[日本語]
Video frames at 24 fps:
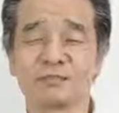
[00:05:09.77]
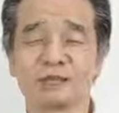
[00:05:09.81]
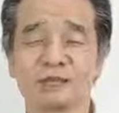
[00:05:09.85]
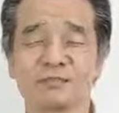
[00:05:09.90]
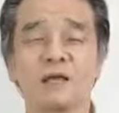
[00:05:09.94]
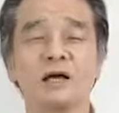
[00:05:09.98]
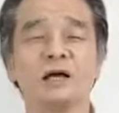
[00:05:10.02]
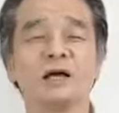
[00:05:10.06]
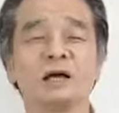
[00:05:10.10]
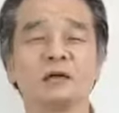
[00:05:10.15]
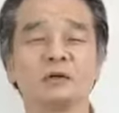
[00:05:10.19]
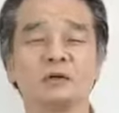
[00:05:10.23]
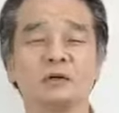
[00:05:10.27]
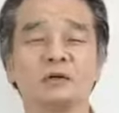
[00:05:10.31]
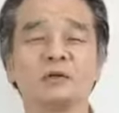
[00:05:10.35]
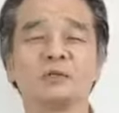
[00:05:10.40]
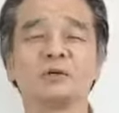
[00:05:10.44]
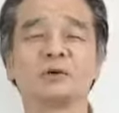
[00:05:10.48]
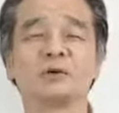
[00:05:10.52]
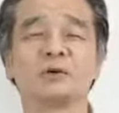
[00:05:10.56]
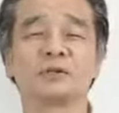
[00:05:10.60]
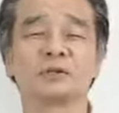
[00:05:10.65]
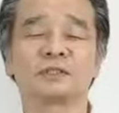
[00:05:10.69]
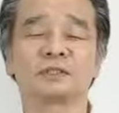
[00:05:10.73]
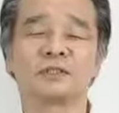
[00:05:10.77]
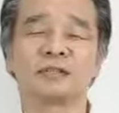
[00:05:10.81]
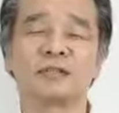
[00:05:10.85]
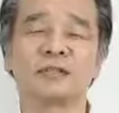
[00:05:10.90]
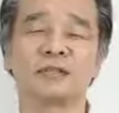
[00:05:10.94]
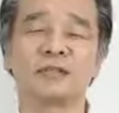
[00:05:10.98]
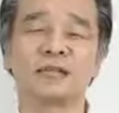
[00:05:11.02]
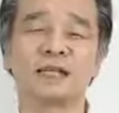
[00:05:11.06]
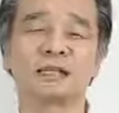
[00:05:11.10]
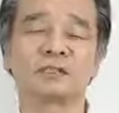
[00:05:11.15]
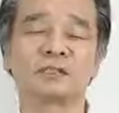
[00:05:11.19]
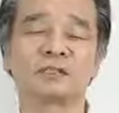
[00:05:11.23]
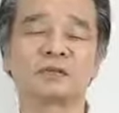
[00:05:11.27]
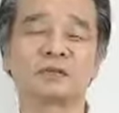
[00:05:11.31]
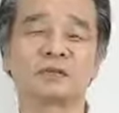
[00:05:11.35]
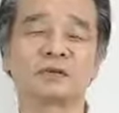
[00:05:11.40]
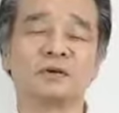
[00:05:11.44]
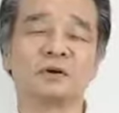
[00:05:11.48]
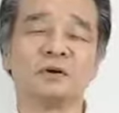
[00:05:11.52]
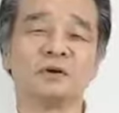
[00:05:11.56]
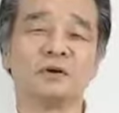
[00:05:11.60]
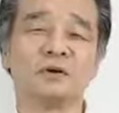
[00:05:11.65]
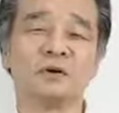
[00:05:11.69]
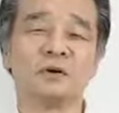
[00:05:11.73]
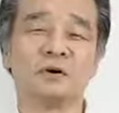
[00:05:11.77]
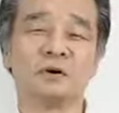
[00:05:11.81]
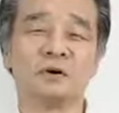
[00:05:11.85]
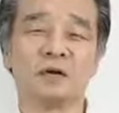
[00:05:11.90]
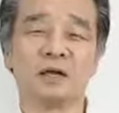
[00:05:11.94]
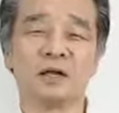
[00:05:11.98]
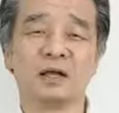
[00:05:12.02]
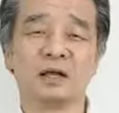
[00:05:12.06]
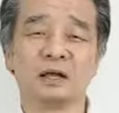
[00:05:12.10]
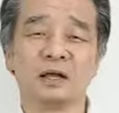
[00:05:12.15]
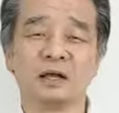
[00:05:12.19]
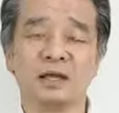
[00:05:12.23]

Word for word: まあ、こういうところでですねちょっとこう、